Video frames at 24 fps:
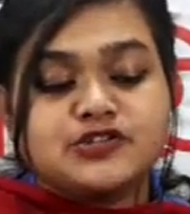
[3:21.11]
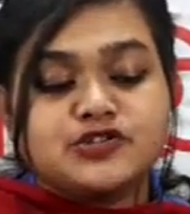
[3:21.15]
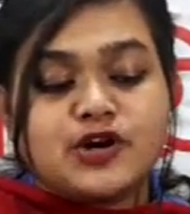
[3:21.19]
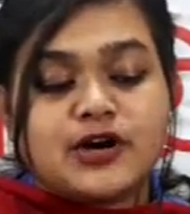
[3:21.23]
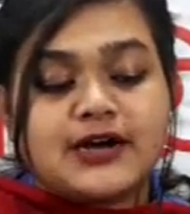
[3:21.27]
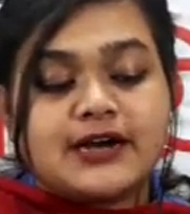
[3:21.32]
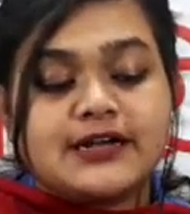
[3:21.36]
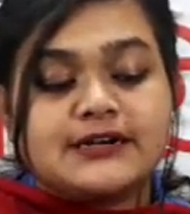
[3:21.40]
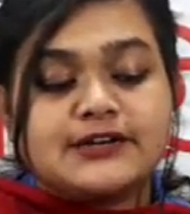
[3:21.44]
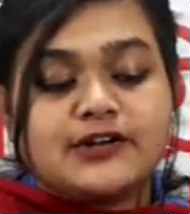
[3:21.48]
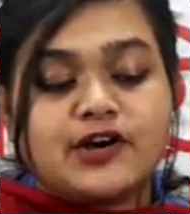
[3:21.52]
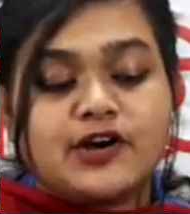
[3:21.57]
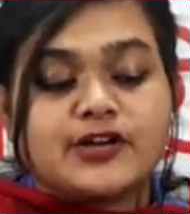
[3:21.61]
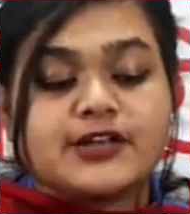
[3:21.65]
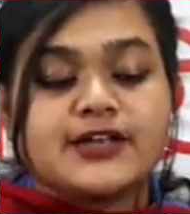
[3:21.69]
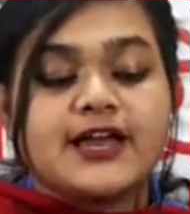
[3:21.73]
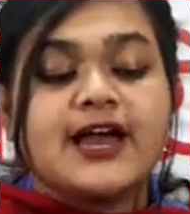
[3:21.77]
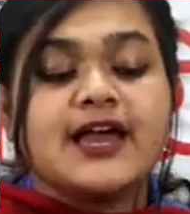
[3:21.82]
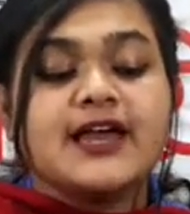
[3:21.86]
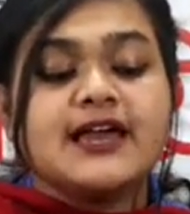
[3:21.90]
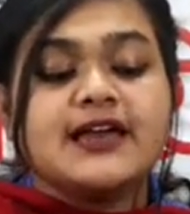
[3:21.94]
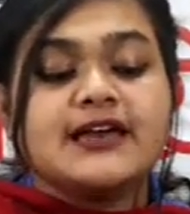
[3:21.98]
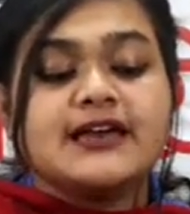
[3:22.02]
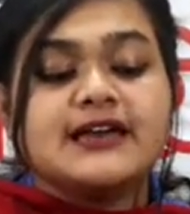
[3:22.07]
সকাল
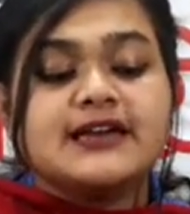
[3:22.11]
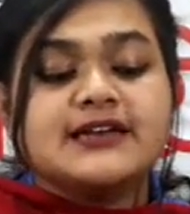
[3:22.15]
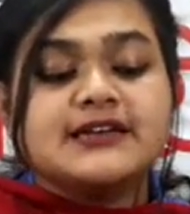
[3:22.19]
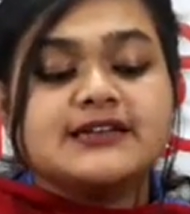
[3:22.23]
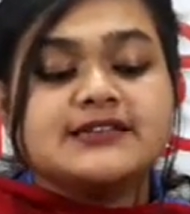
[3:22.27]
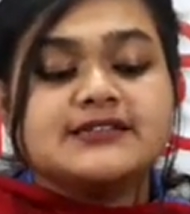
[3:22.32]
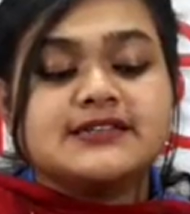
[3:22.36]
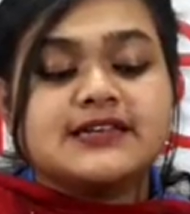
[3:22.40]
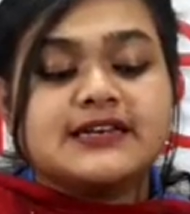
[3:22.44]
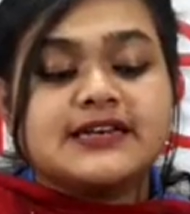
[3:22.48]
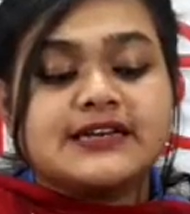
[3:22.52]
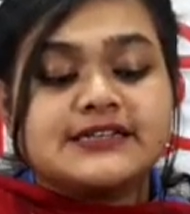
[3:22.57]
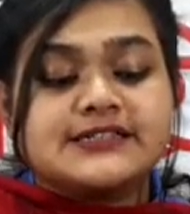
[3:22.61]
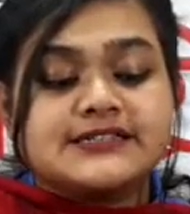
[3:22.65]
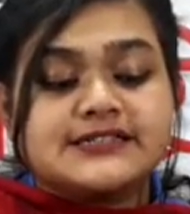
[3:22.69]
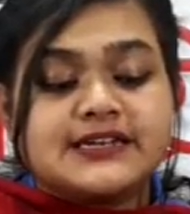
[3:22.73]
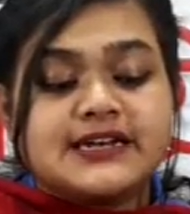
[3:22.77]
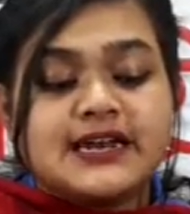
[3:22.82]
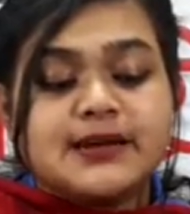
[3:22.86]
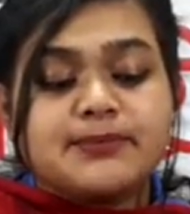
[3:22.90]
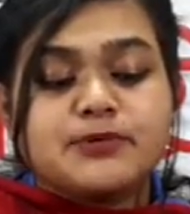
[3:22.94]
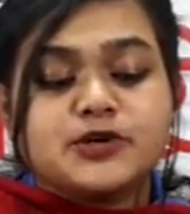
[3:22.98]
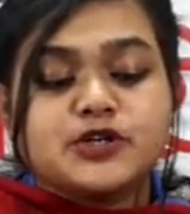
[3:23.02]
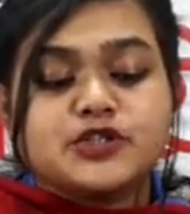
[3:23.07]
নয়টায় সিলেট
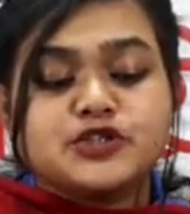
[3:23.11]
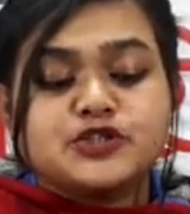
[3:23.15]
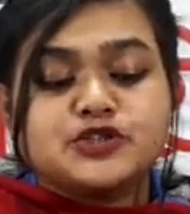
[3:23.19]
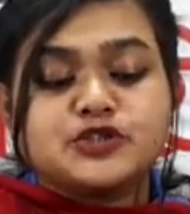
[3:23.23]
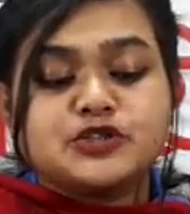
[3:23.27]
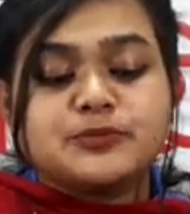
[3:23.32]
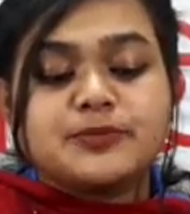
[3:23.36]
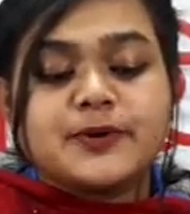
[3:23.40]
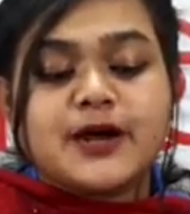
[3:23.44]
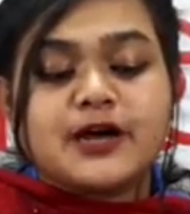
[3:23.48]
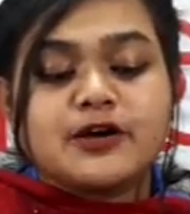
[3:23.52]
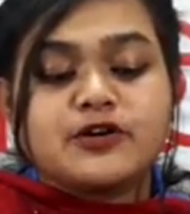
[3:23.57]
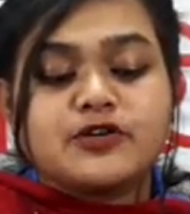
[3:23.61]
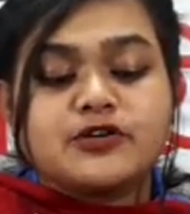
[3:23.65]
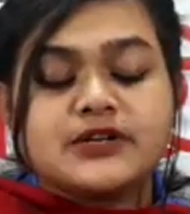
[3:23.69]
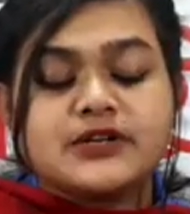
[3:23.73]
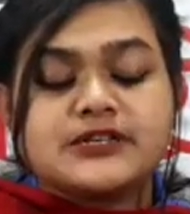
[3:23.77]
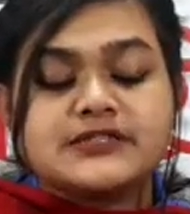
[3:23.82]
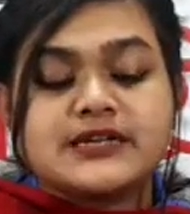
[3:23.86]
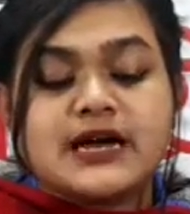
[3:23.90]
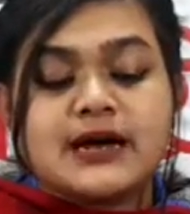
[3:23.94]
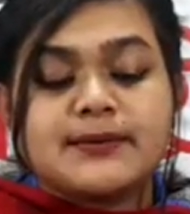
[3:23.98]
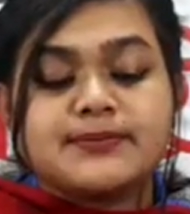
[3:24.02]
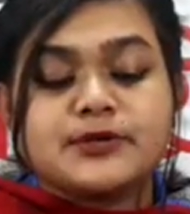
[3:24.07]
জেলা প্রশাসন প্রাঙ্গণে
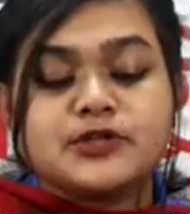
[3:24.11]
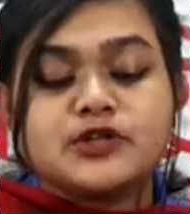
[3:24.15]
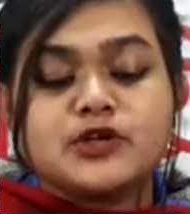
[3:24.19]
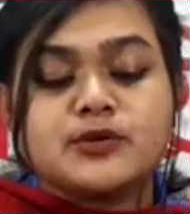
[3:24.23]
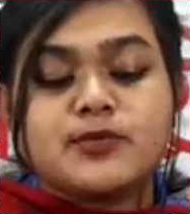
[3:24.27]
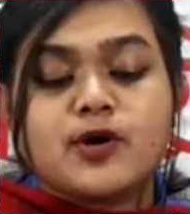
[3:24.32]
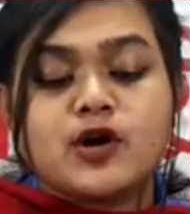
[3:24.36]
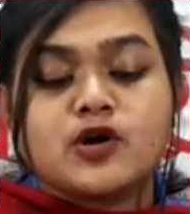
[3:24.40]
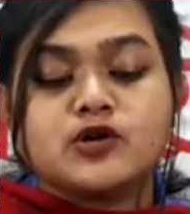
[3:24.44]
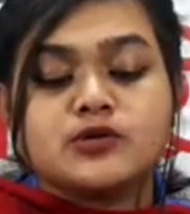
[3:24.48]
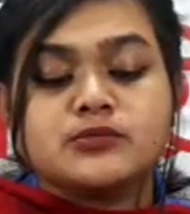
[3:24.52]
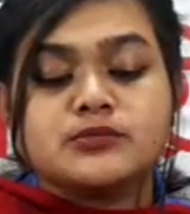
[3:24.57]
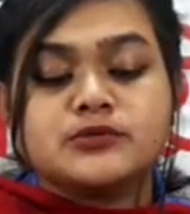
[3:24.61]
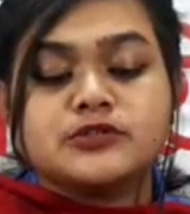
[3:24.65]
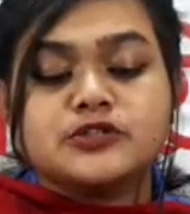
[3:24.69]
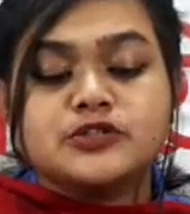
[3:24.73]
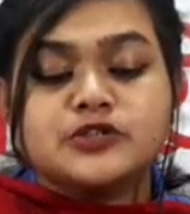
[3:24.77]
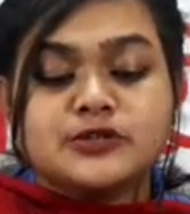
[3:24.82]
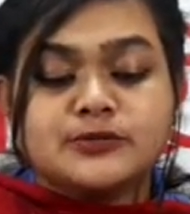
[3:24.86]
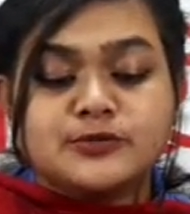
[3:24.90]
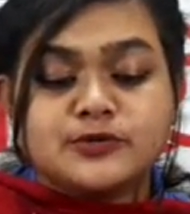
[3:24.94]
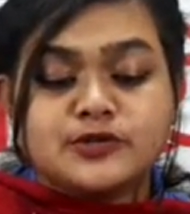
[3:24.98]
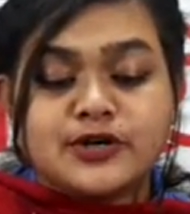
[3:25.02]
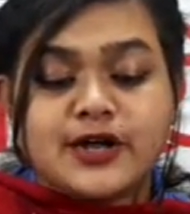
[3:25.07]
স্থাপিত
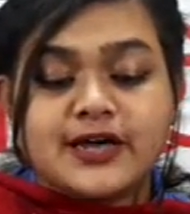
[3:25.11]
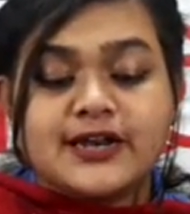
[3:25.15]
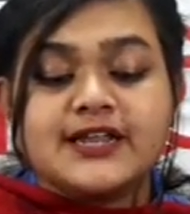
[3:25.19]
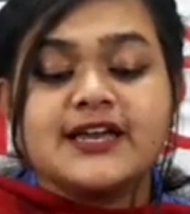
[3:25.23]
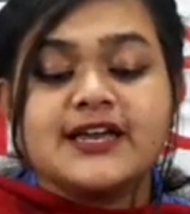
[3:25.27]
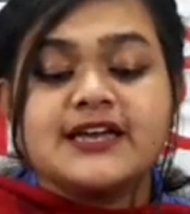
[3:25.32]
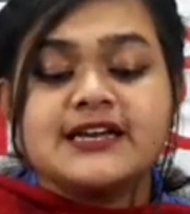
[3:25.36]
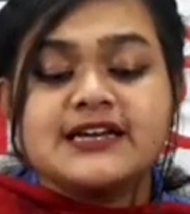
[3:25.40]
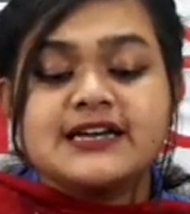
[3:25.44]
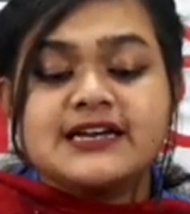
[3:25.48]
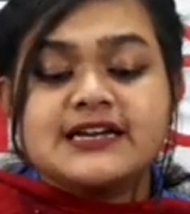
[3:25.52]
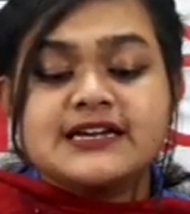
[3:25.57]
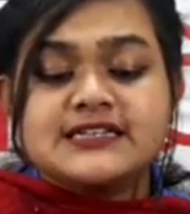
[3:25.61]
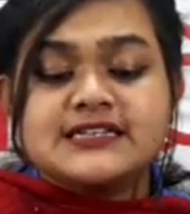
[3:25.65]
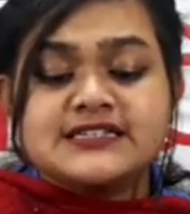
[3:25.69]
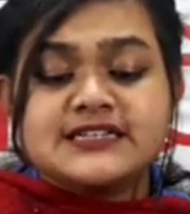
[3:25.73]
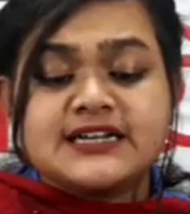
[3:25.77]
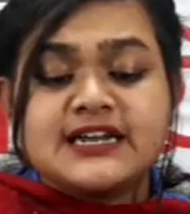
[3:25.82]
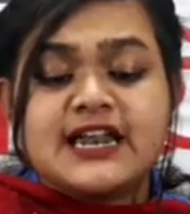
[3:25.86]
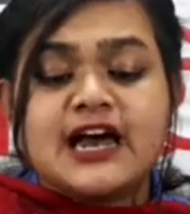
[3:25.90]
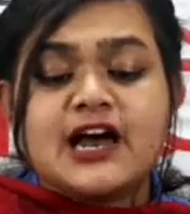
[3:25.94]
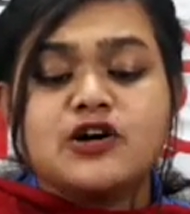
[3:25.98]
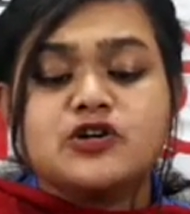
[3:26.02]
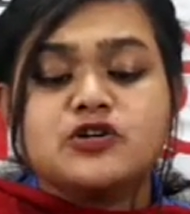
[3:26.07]
বঙ্গবন্ধুর মোড়ালে
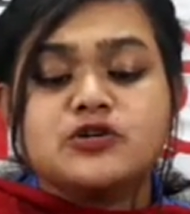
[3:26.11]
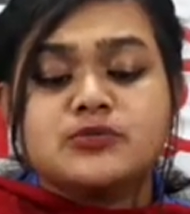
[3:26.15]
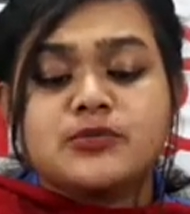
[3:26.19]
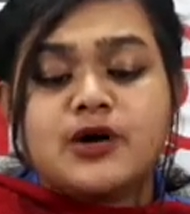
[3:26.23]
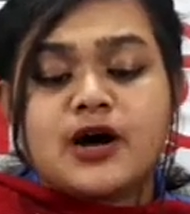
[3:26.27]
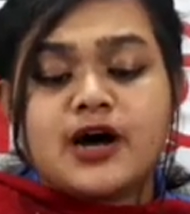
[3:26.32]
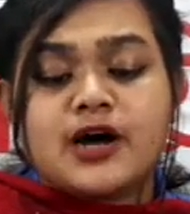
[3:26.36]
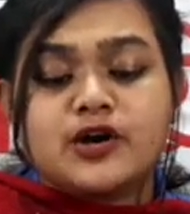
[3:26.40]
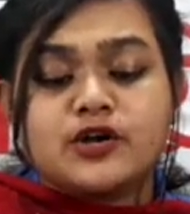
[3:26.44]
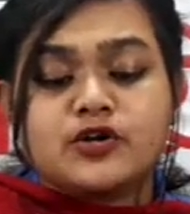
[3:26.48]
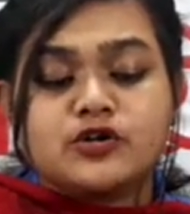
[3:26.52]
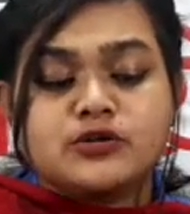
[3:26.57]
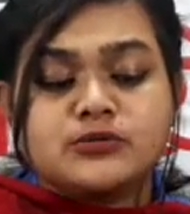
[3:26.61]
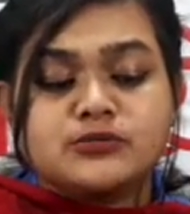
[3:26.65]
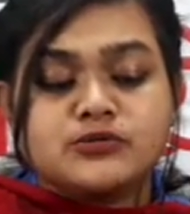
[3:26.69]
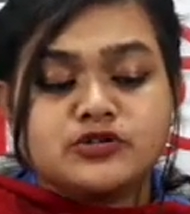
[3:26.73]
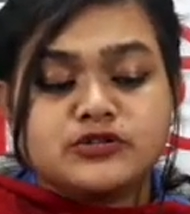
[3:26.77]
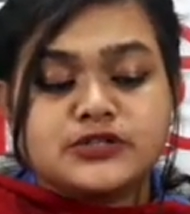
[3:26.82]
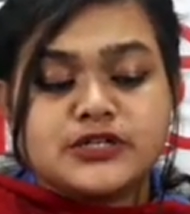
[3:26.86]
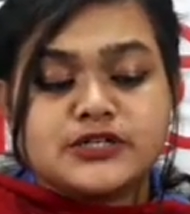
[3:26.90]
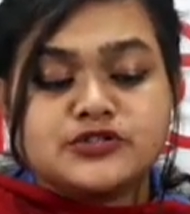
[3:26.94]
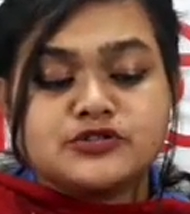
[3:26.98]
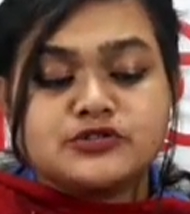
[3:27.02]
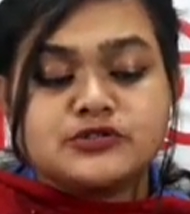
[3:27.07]
জেলা ও মহানগর
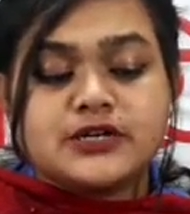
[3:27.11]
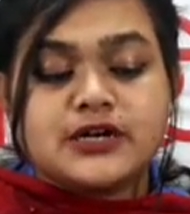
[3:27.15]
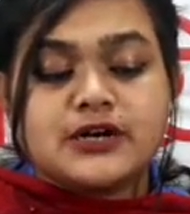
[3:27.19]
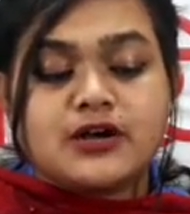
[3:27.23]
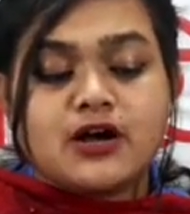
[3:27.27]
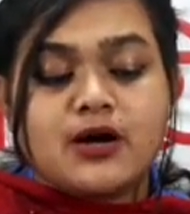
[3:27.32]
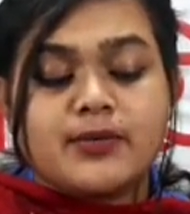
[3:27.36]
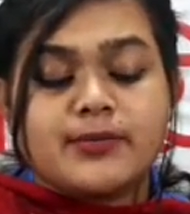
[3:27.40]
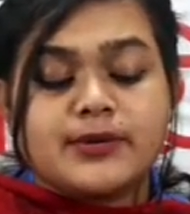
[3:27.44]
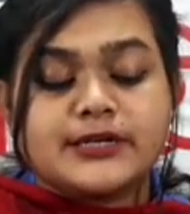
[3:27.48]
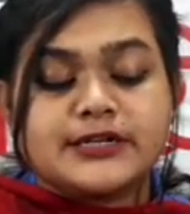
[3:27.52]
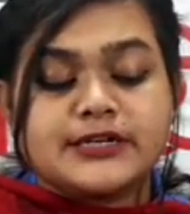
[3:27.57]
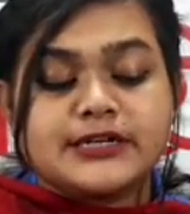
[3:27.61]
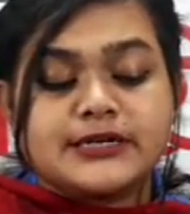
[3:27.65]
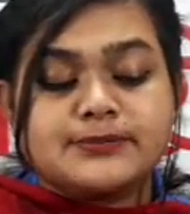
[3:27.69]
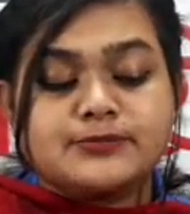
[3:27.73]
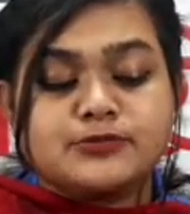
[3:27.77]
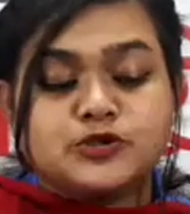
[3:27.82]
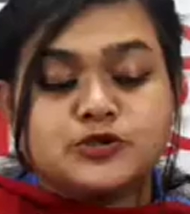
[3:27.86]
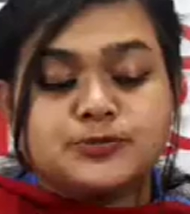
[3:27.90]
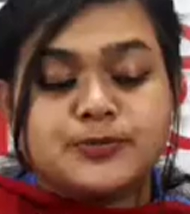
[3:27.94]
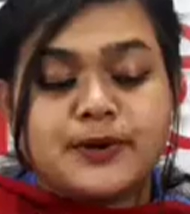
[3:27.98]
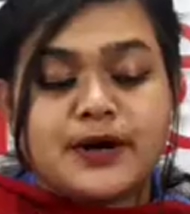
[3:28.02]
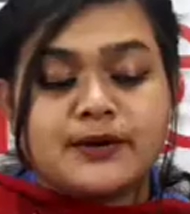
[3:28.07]
মুক্তিযোদ্ধা কমান্ডের
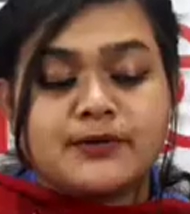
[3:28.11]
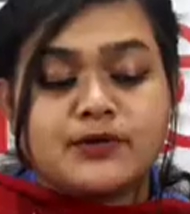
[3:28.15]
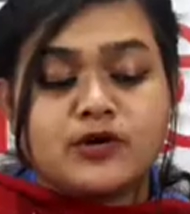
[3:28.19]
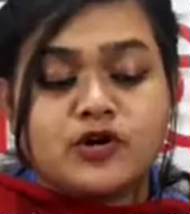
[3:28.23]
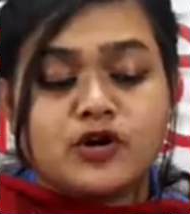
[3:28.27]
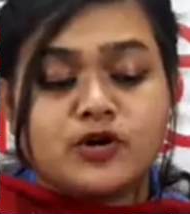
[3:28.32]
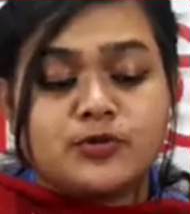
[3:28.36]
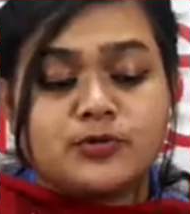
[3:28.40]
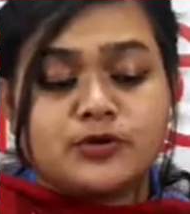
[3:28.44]
পুষ্পার্ঘ